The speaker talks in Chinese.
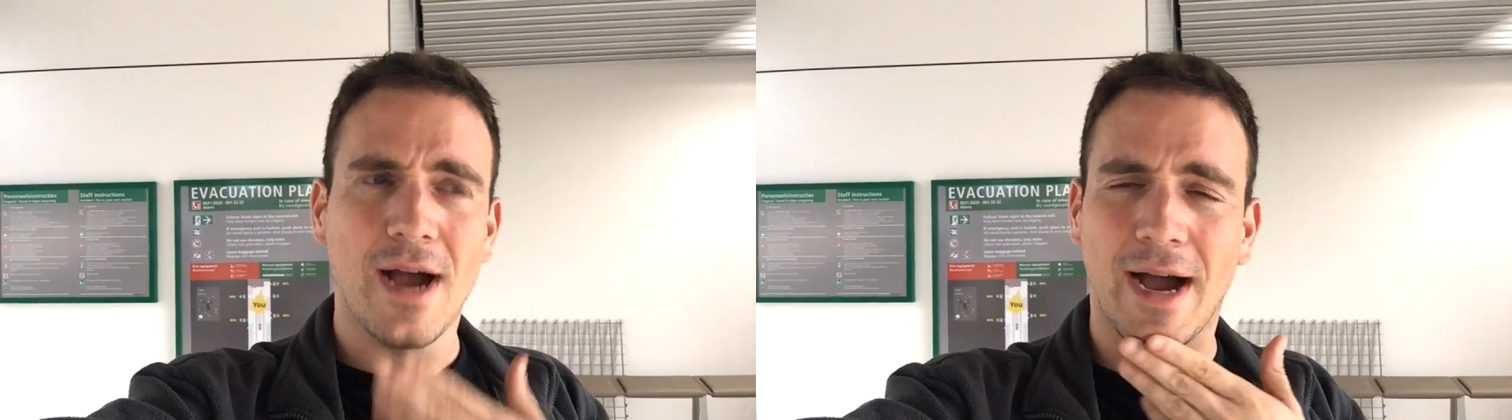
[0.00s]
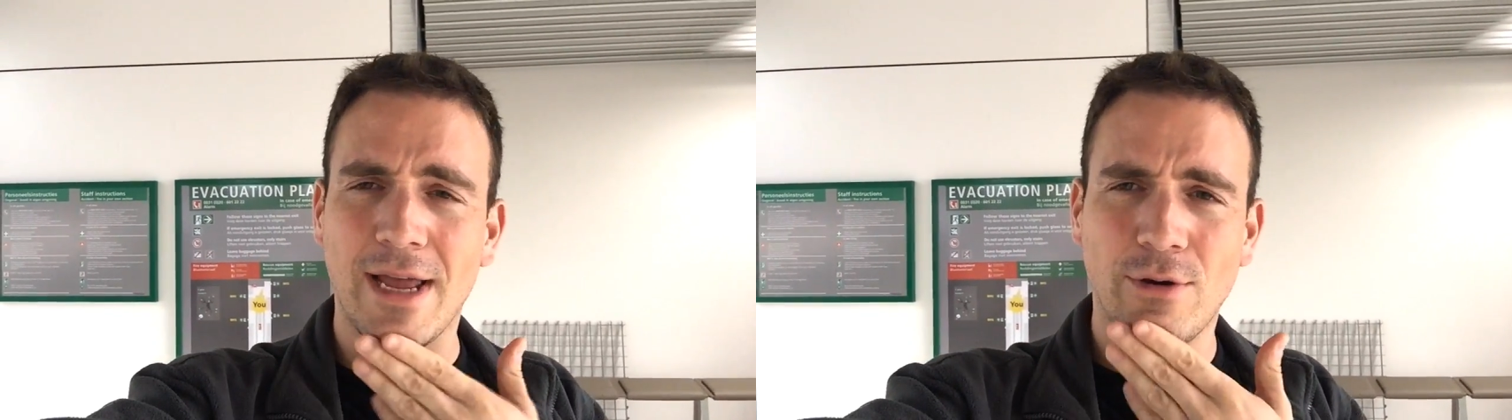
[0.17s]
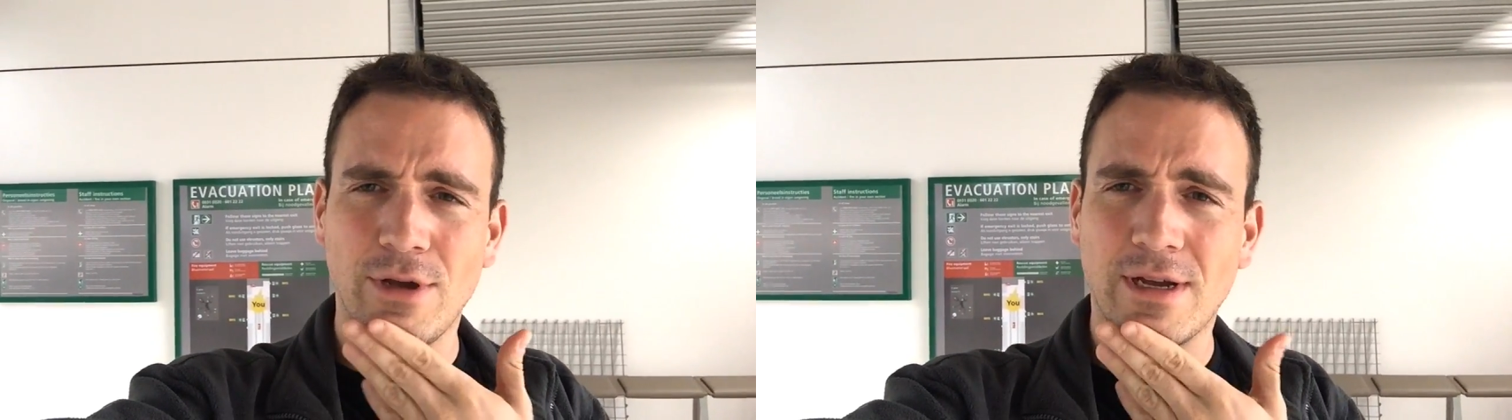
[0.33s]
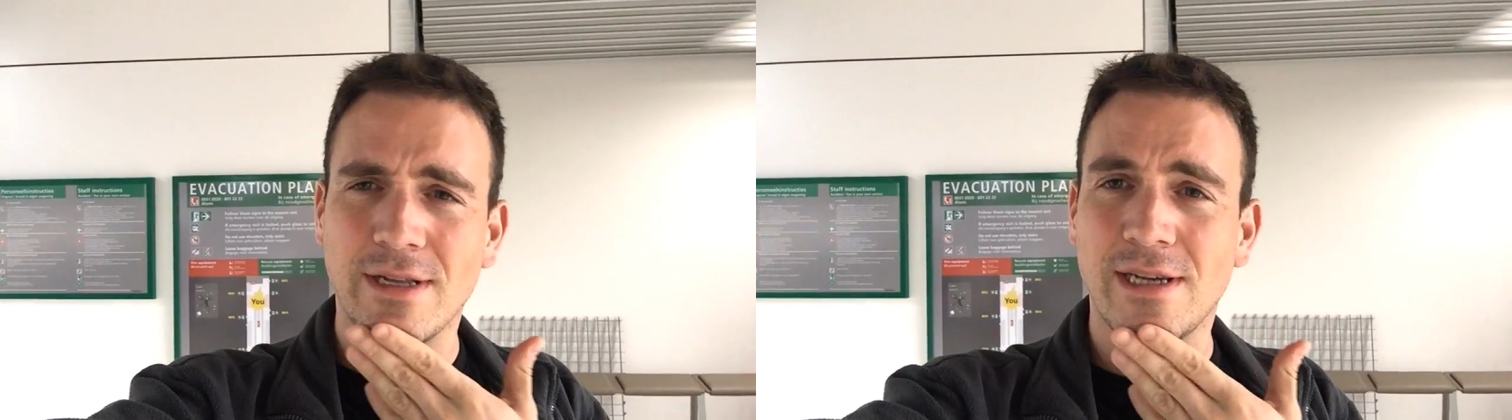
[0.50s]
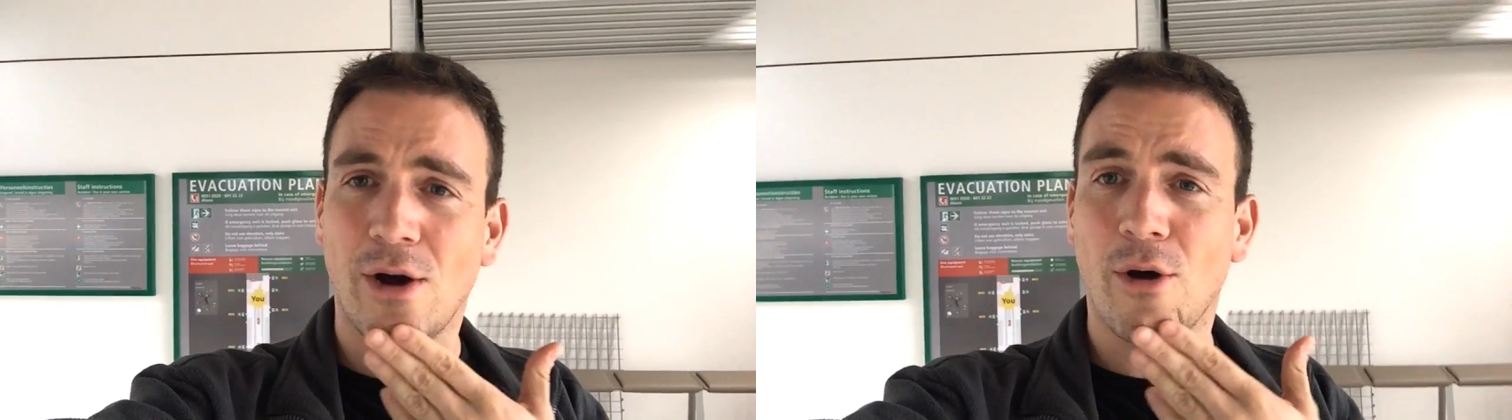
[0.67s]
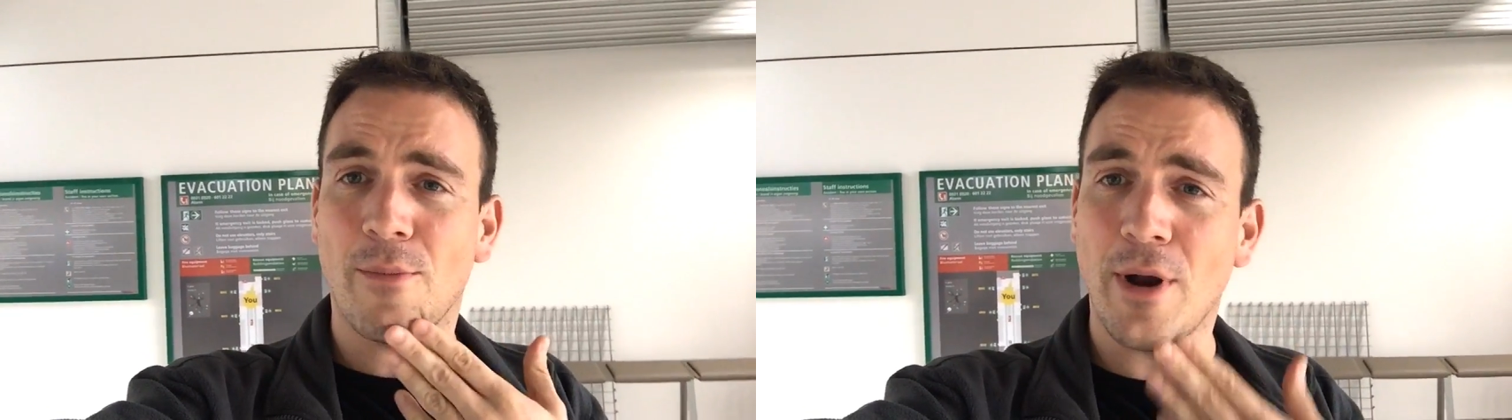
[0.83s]
还有一个
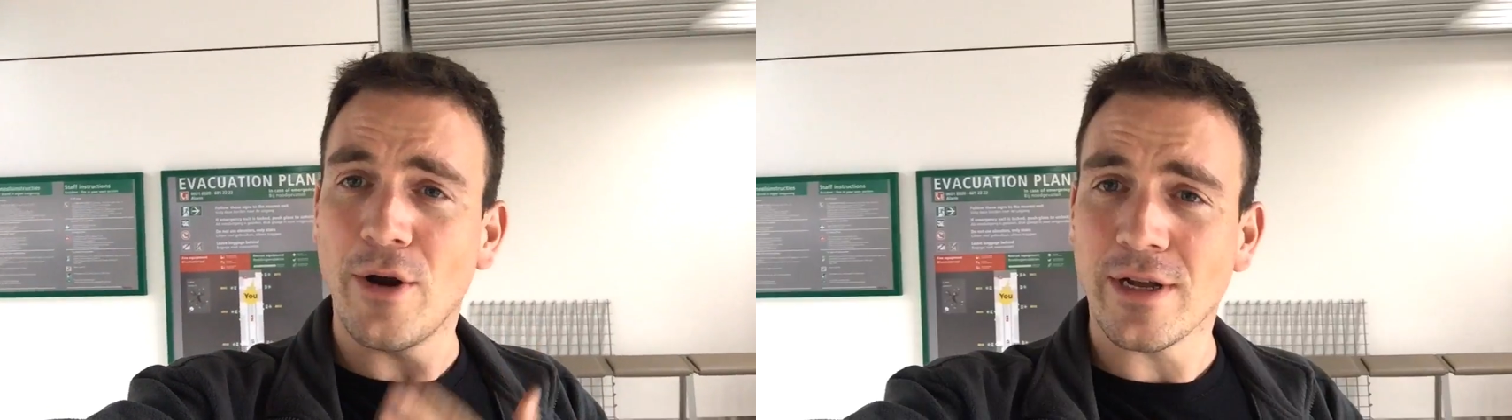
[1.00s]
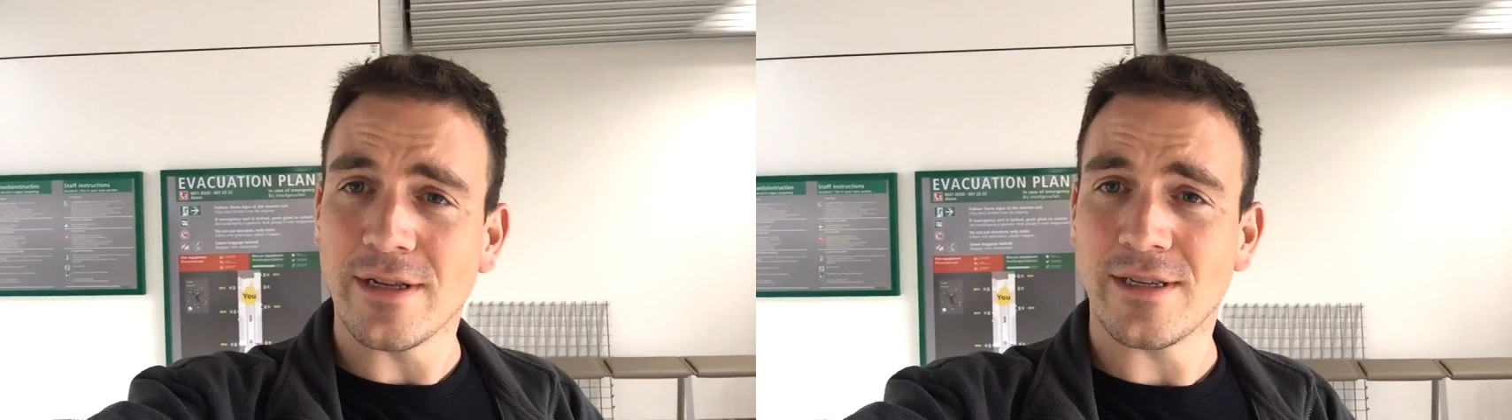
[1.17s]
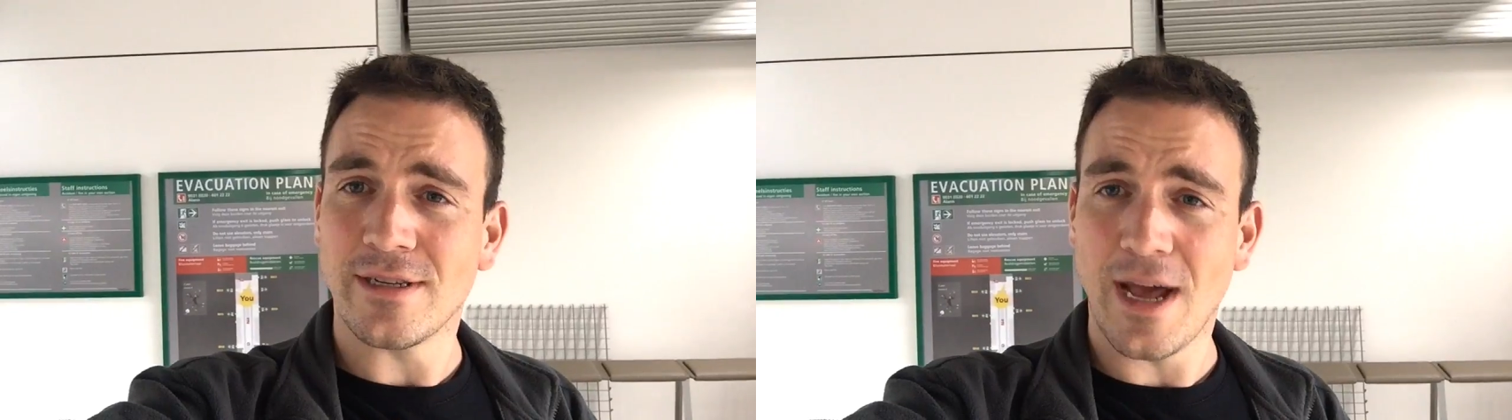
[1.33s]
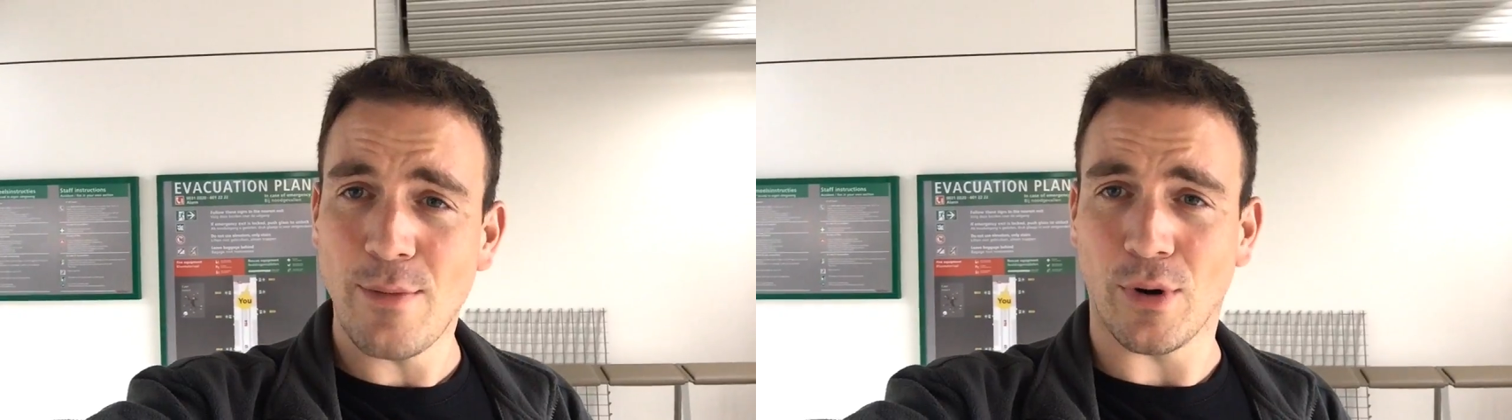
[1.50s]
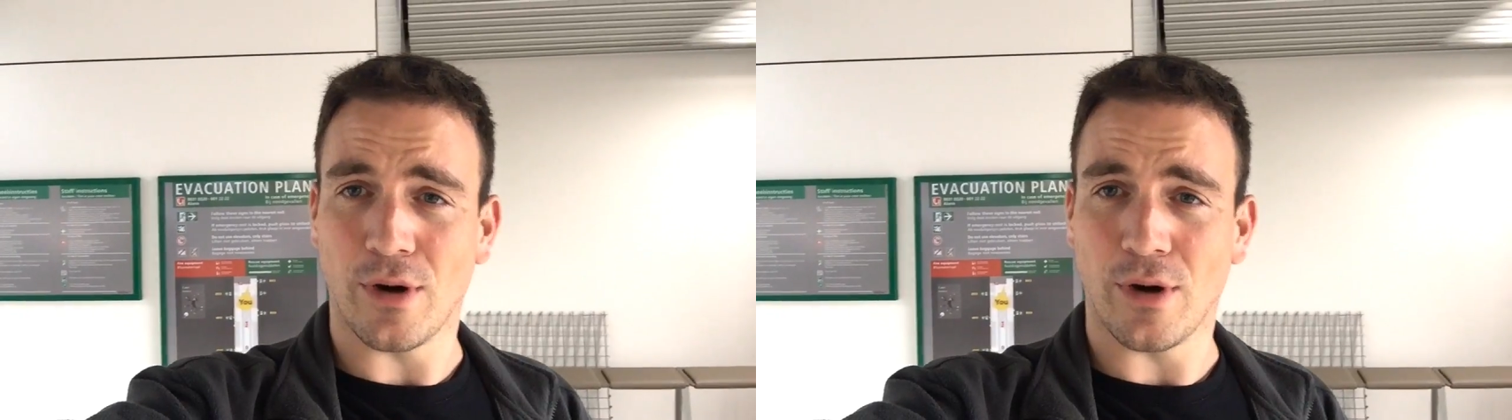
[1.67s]
叫《American Sniper》，